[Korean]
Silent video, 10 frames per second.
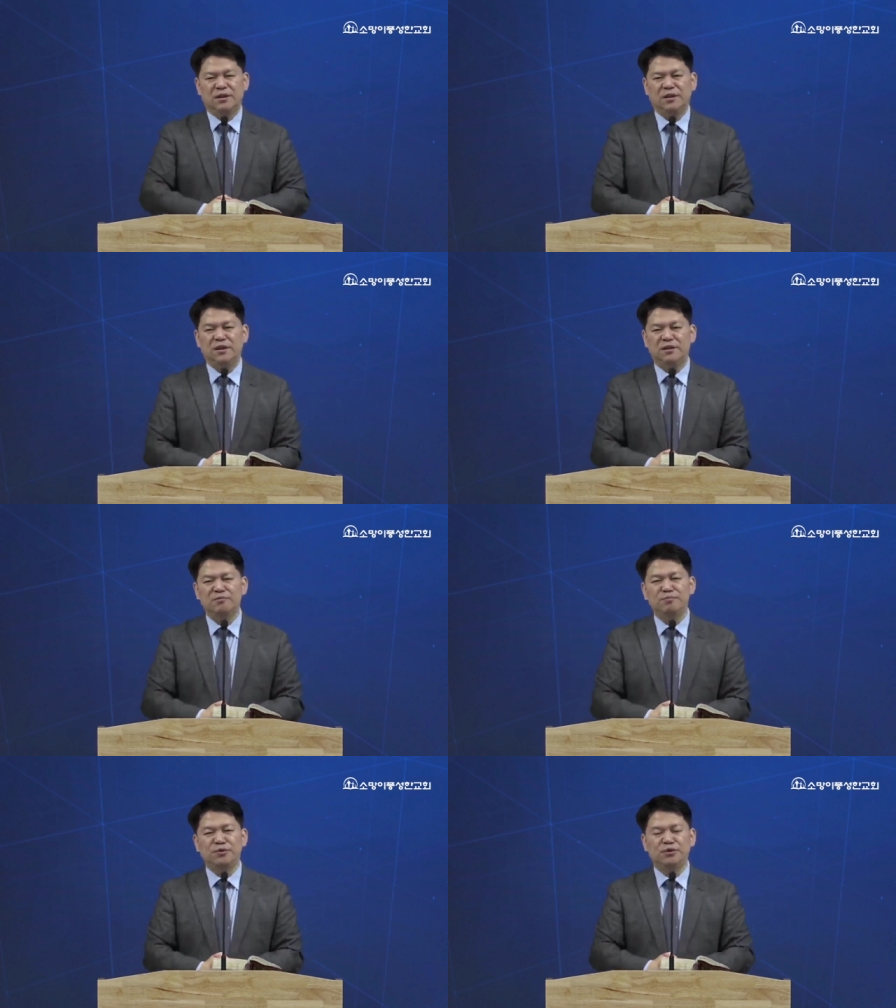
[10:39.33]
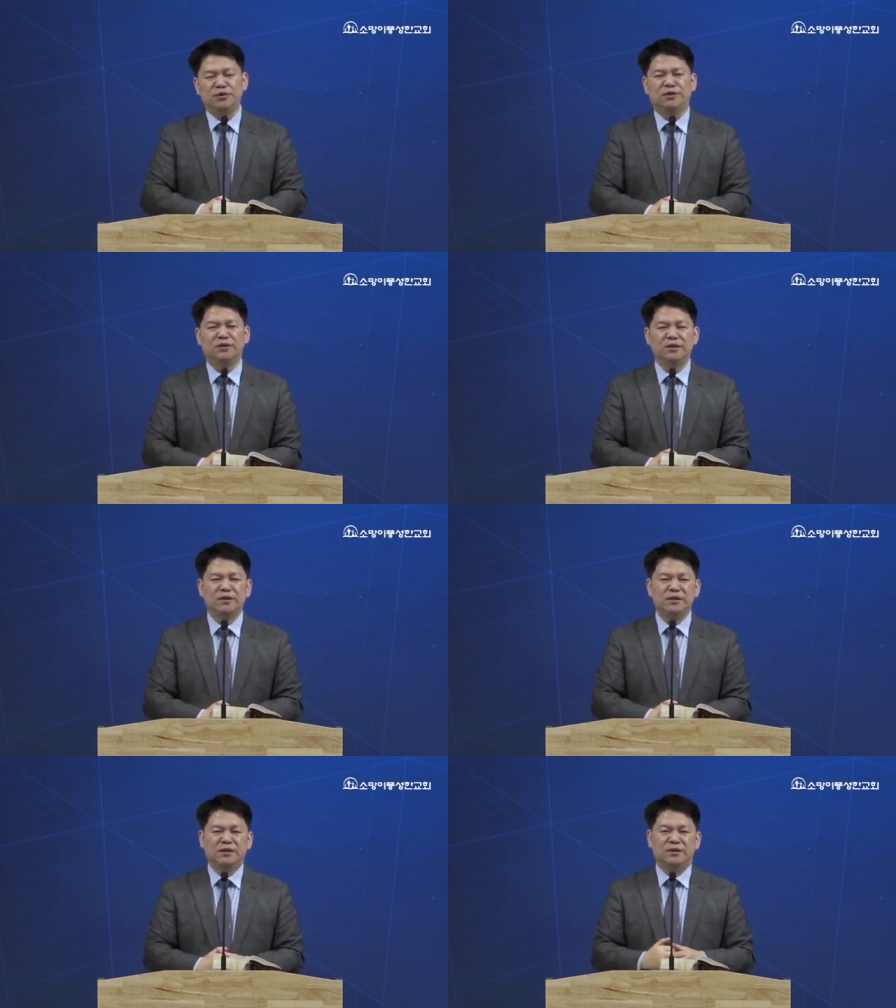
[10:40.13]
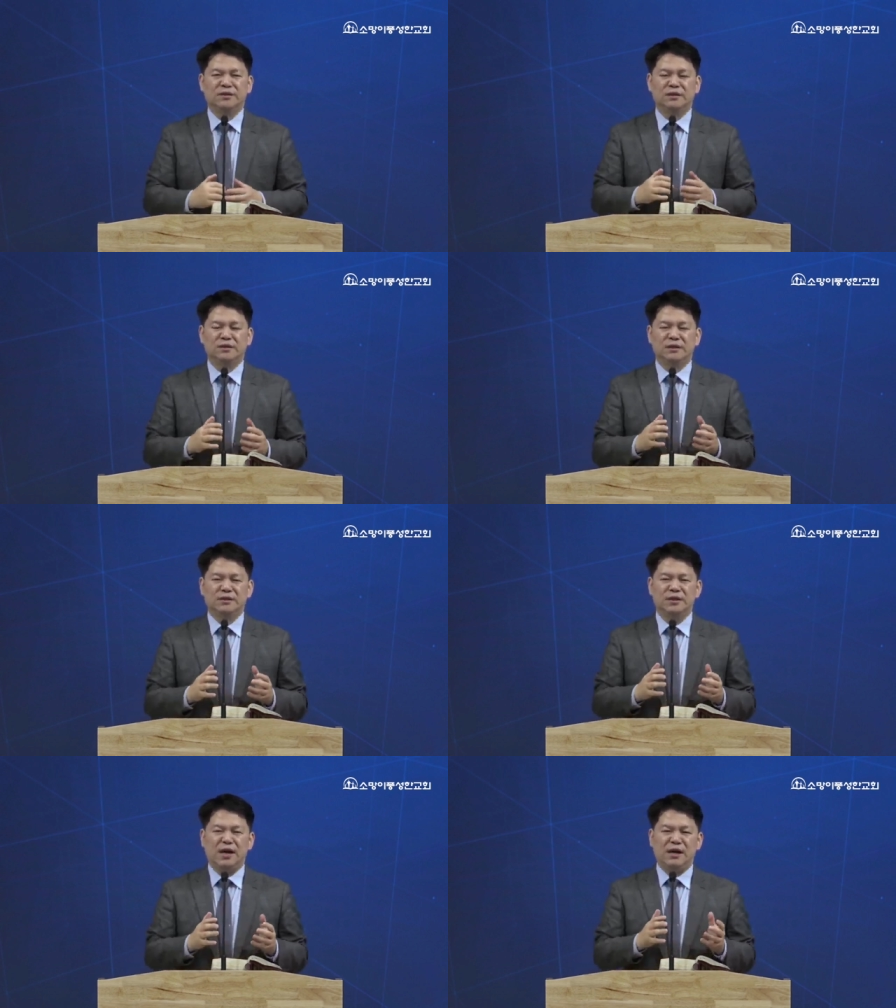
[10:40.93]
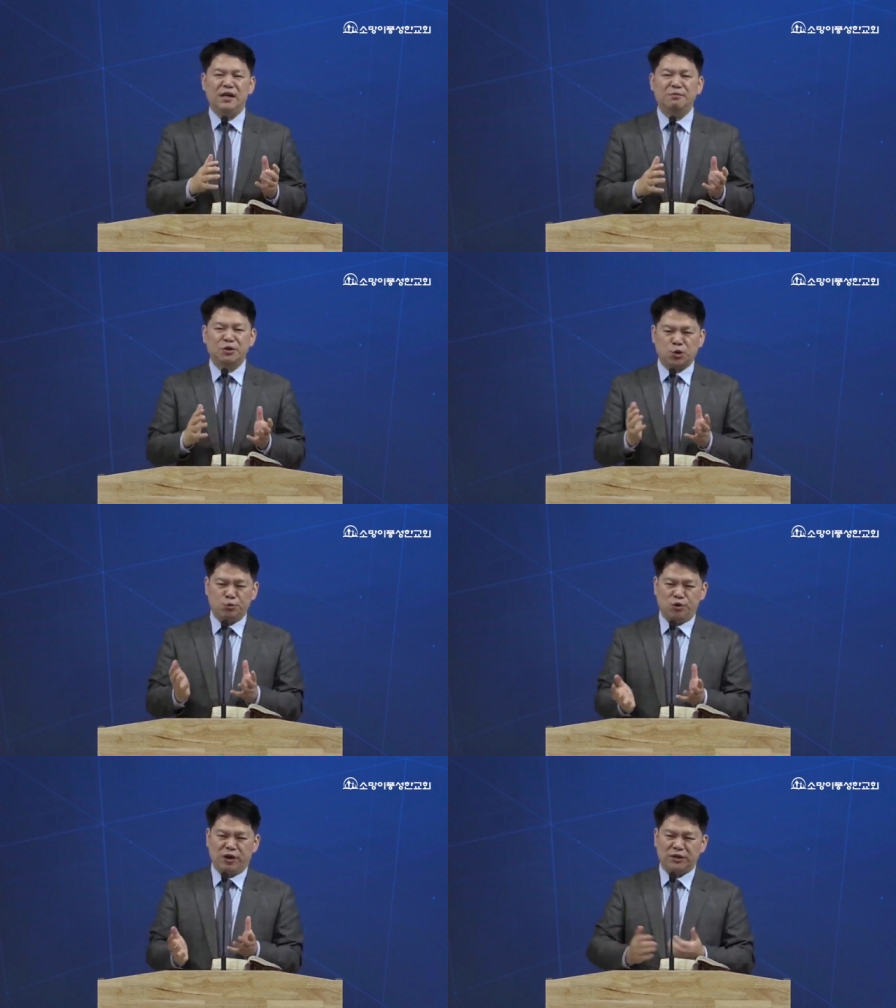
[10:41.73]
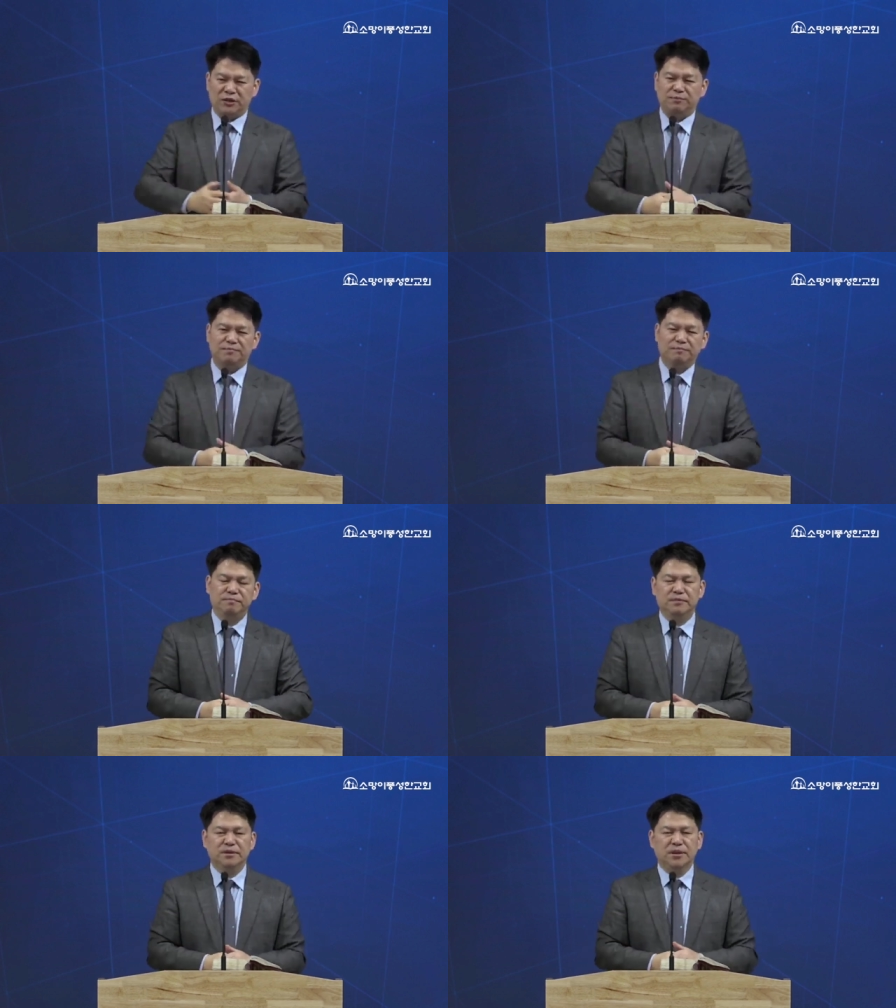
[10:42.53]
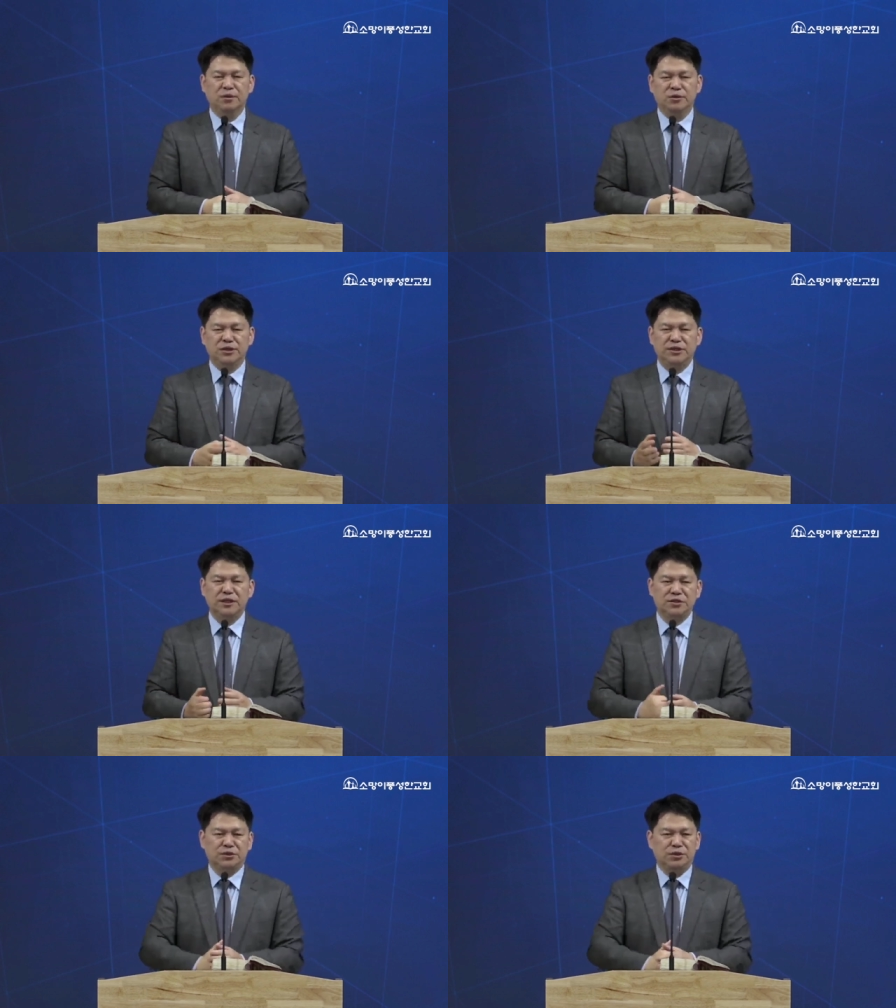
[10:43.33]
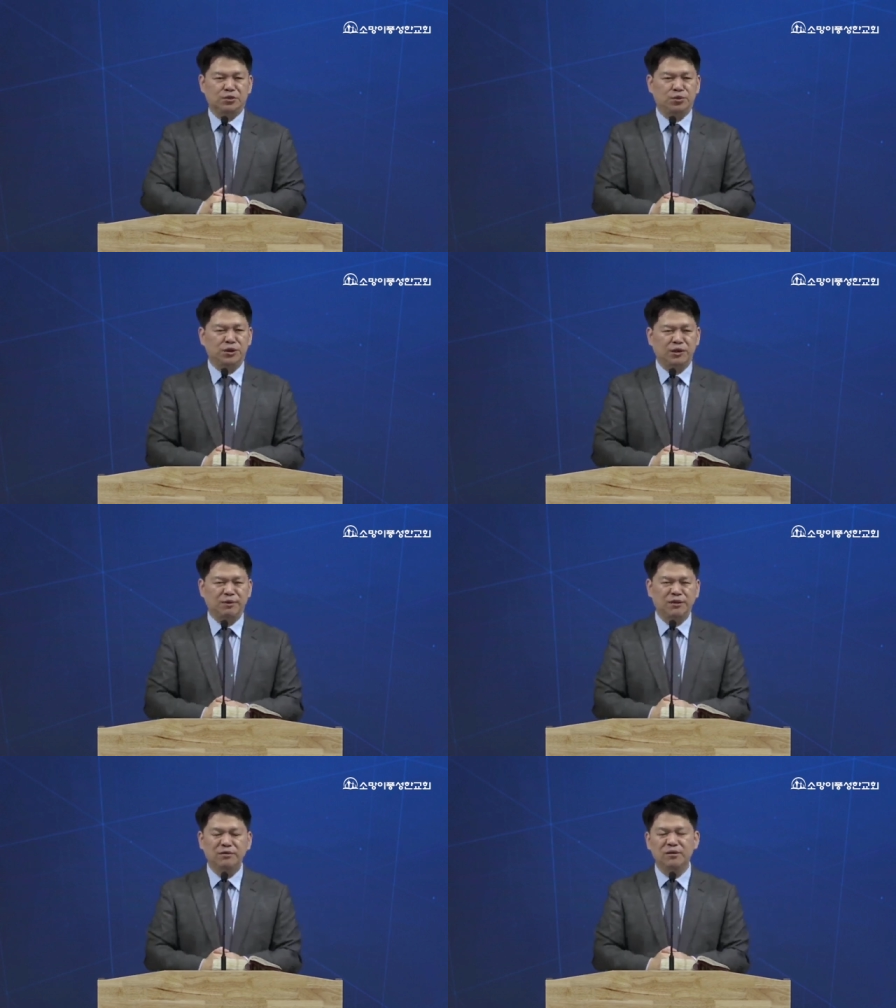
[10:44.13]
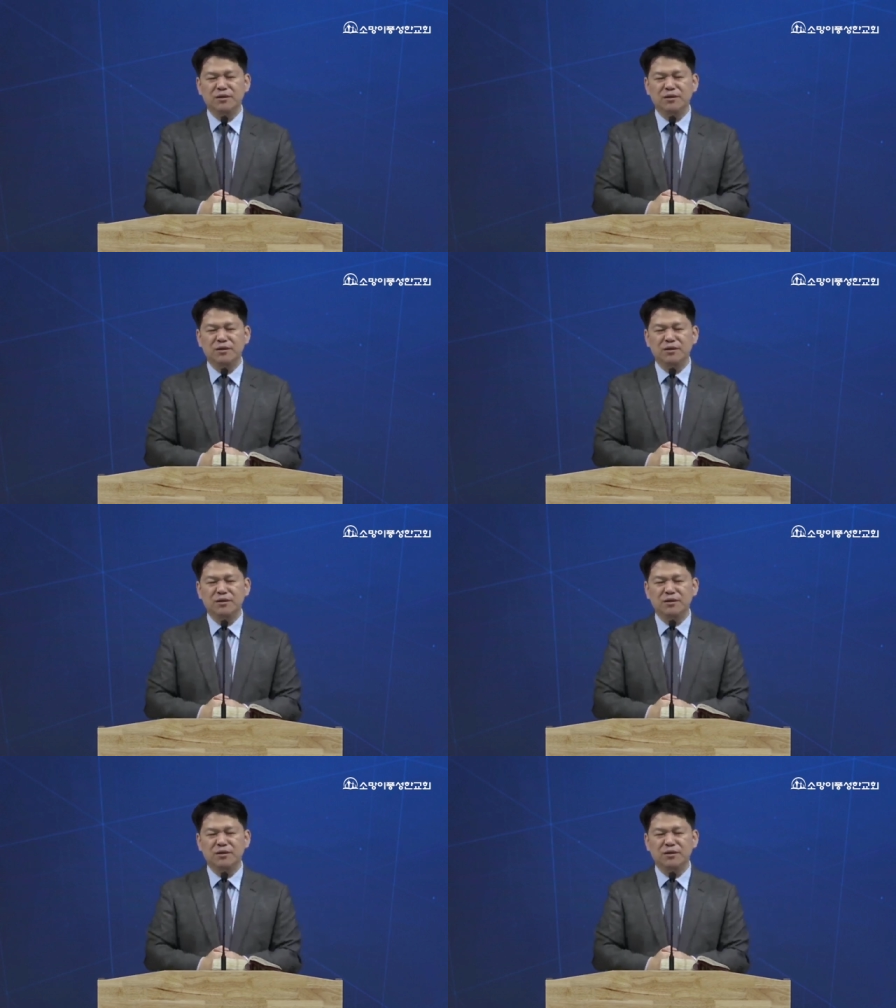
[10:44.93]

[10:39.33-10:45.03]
이 등불은 하나님의 조명하심 그리고 신약 성경으로 오게 되면